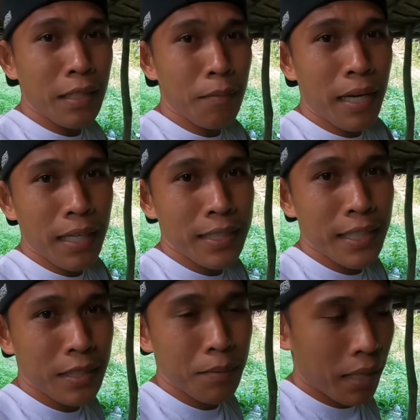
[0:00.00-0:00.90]
natin mga
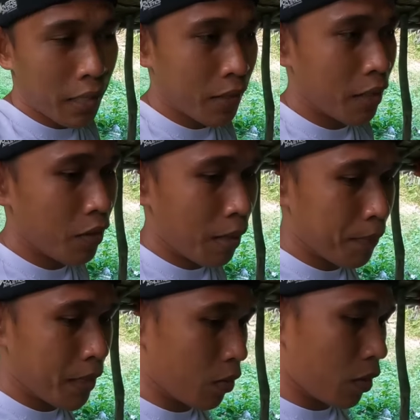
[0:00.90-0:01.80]
kasinagsimagayin ngayon.
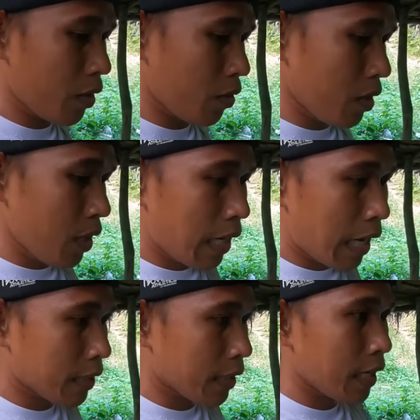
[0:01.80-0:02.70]
Na-update ko kayo.
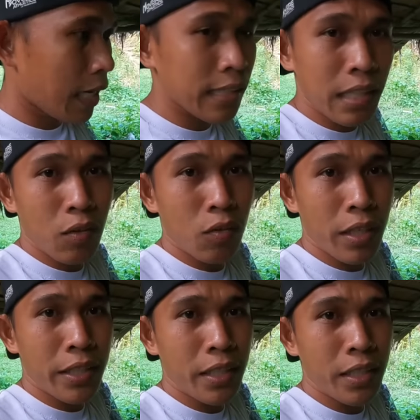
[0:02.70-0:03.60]
At ah, tingnan natin kung
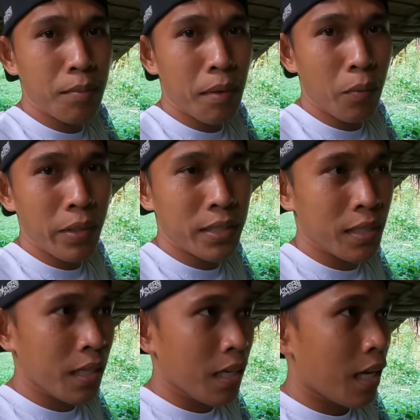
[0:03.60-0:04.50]
nandyan din si Bagwis.
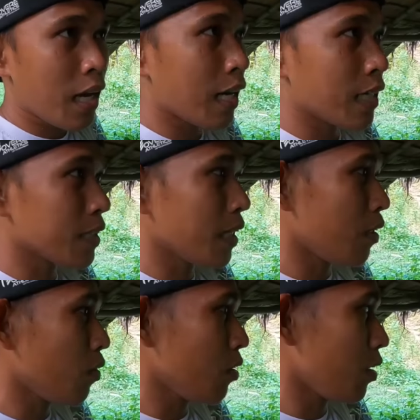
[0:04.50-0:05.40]
Uh, kasi nga
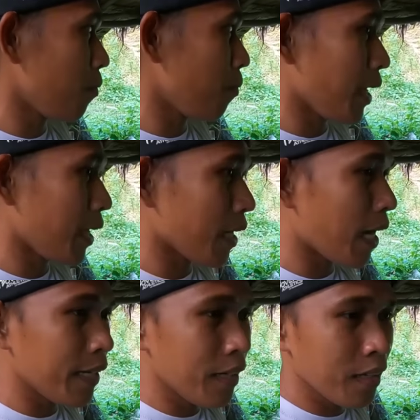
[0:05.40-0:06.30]
nung
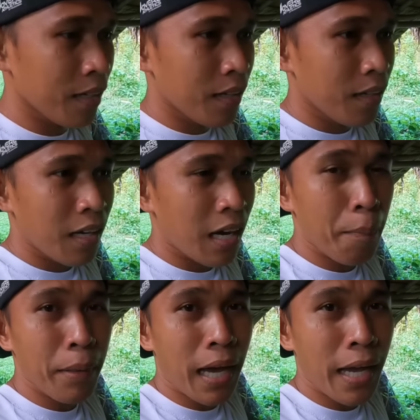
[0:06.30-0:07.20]
manakaraan, uh,
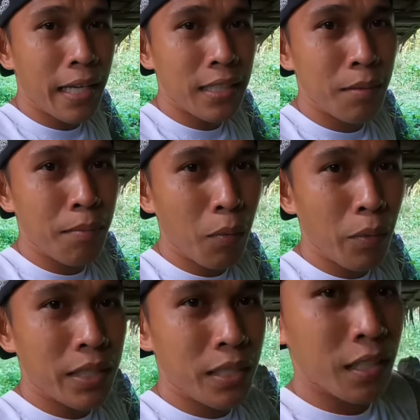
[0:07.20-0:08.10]
pinakain natin si
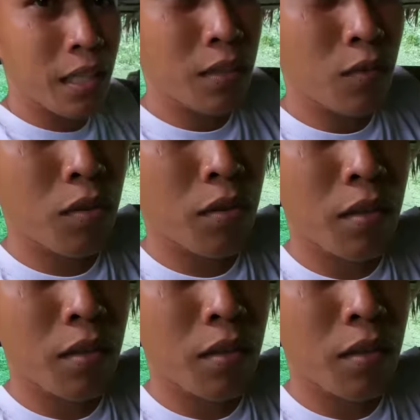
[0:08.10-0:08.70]
Bagwis. Ayan mo.